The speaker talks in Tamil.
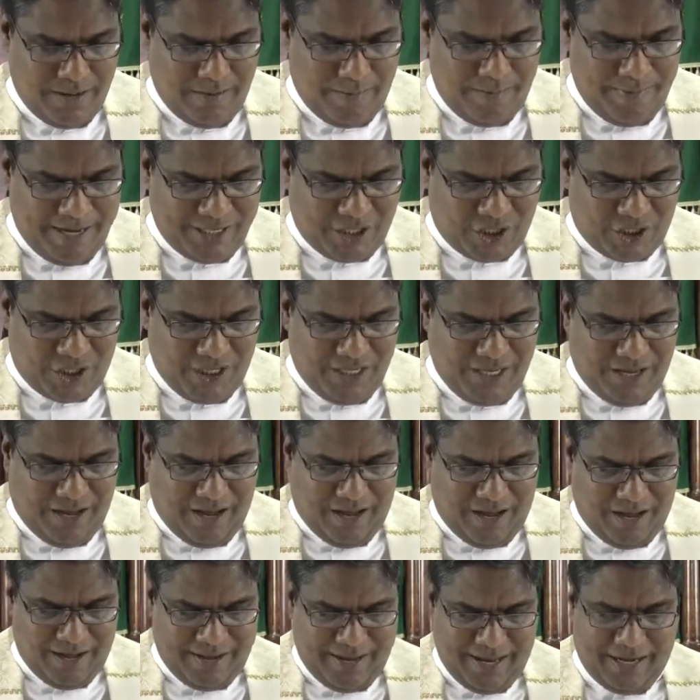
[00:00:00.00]

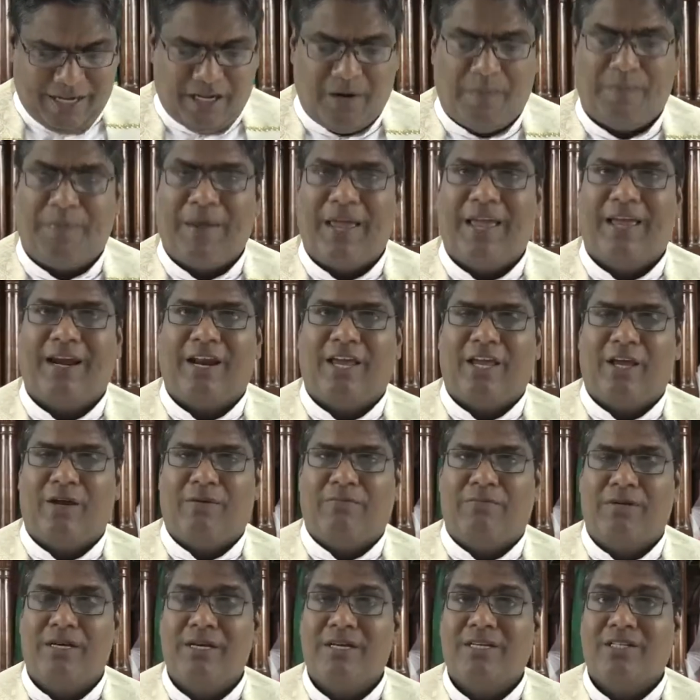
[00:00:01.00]
மெஸ்ஸியா என்ற
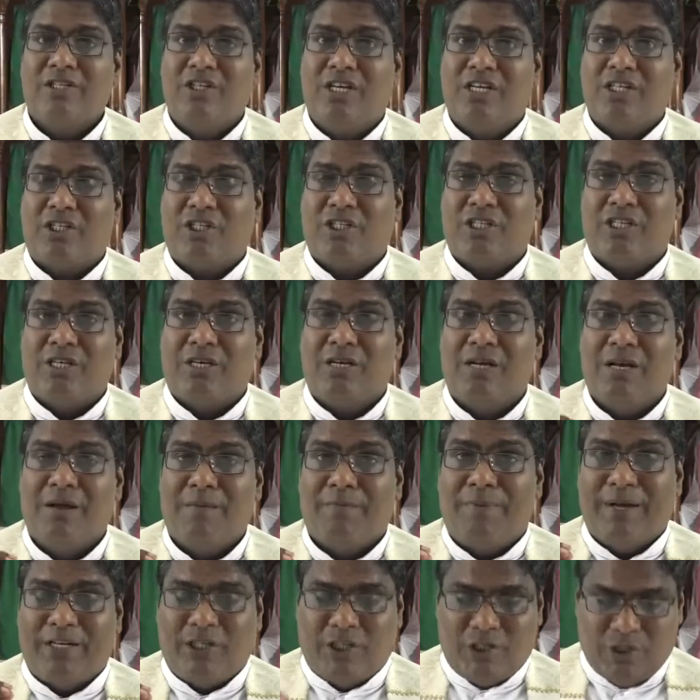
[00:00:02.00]
பெயரையும் ஜேசு
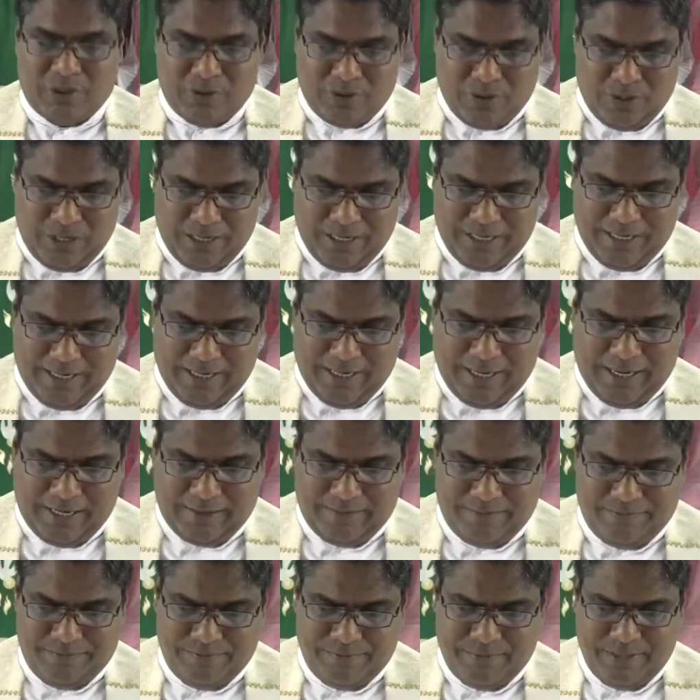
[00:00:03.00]
பெற்றுக்கொள்ளுகின்றார்